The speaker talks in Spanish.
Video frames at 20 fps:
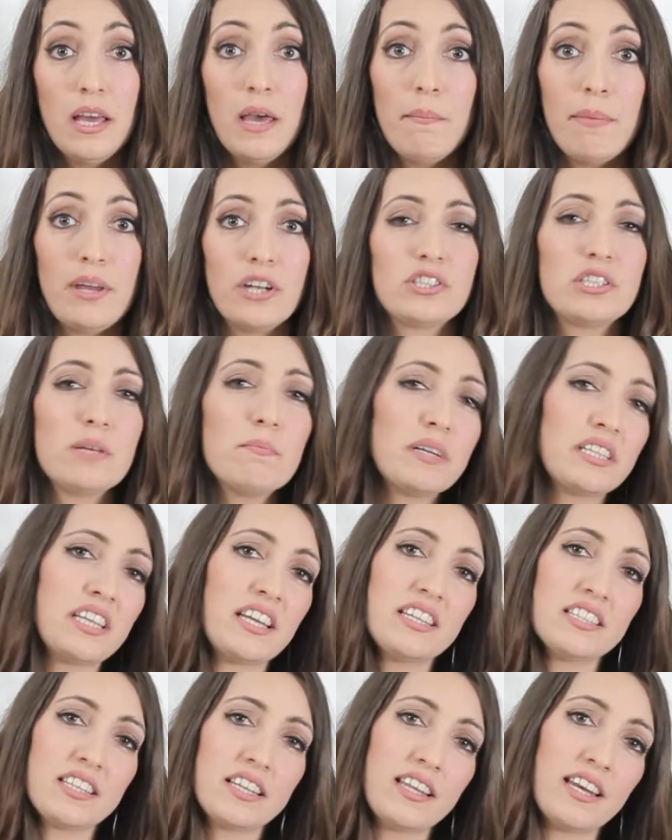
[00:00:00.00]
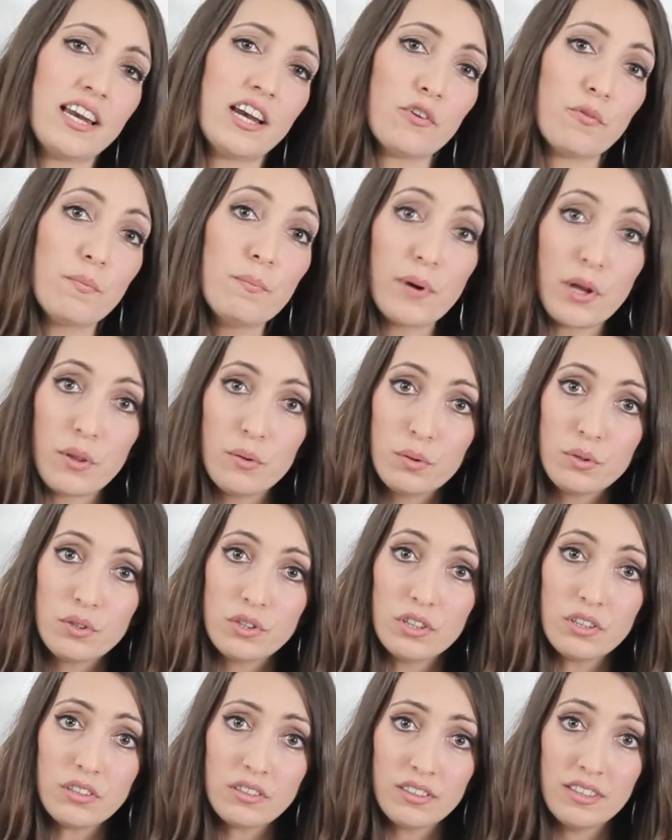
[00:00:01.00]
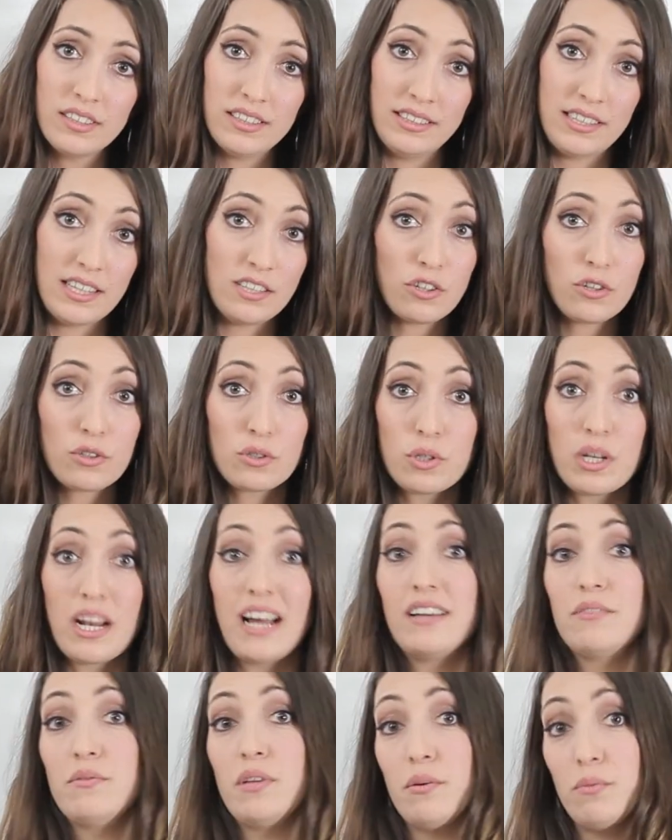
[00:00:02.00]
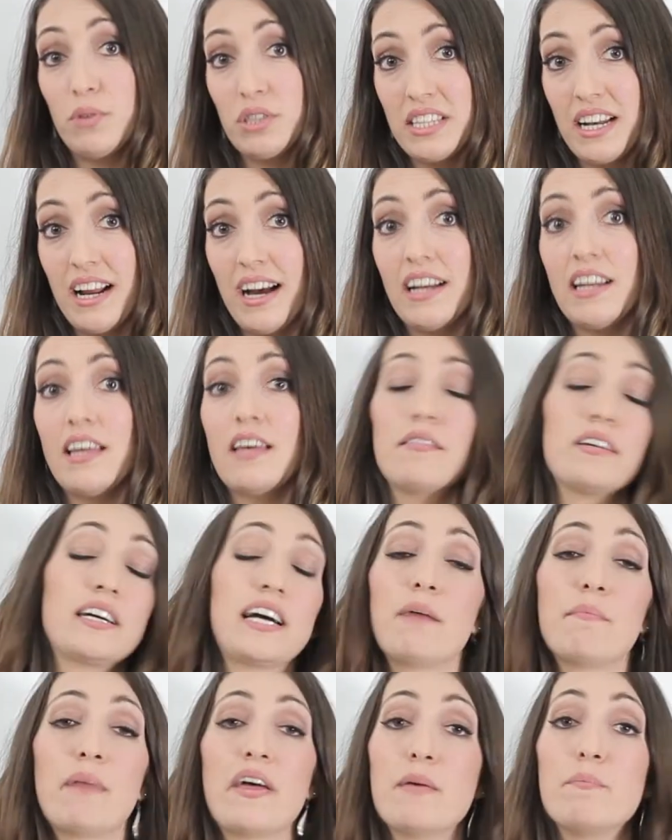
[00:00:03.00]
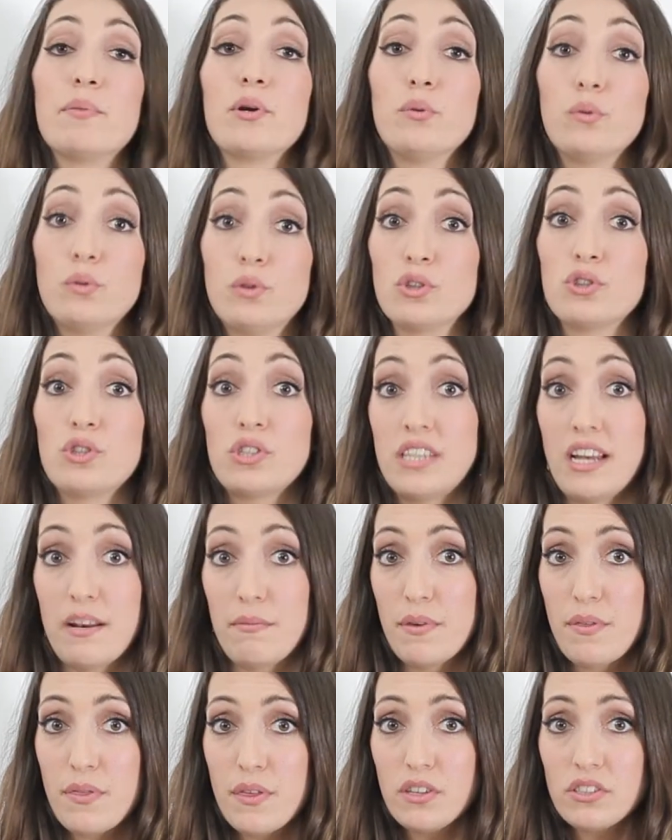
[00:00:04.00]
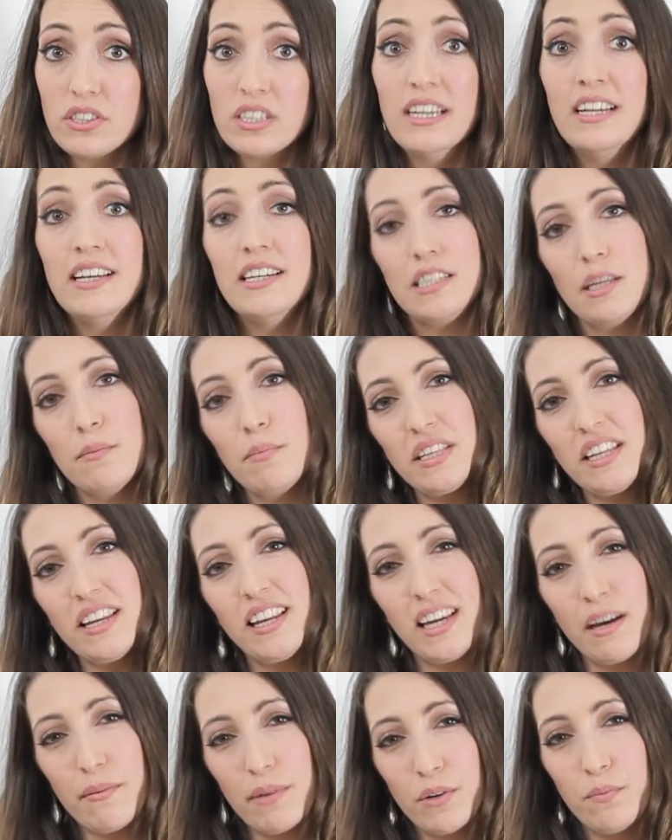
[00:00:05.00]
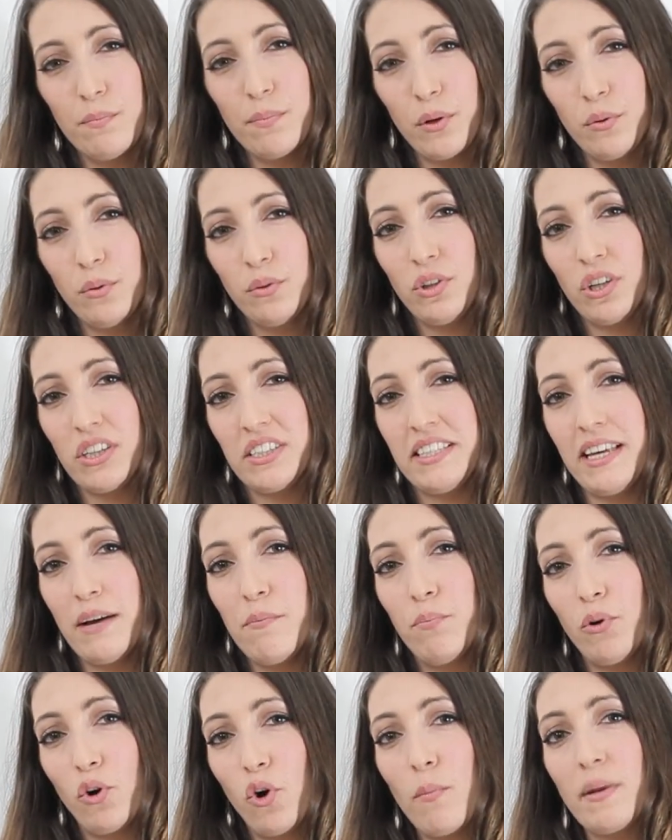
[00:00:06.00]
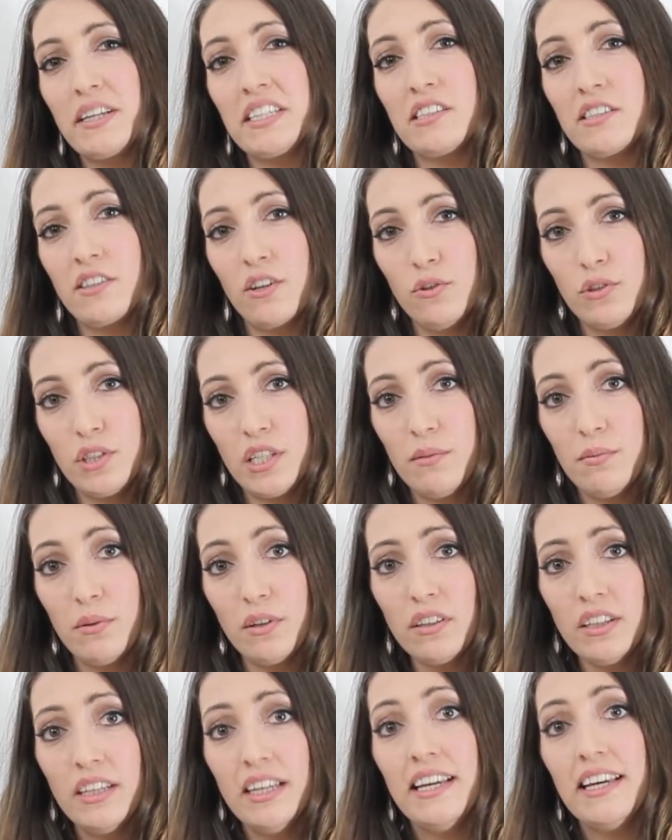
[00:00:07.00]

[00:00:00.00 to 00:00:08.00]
pero siempre tenéis que tener un producto dentro de vuestra, gama de productos o servicios, siempre tiene que haber un producto que sea un poco más exclusivo,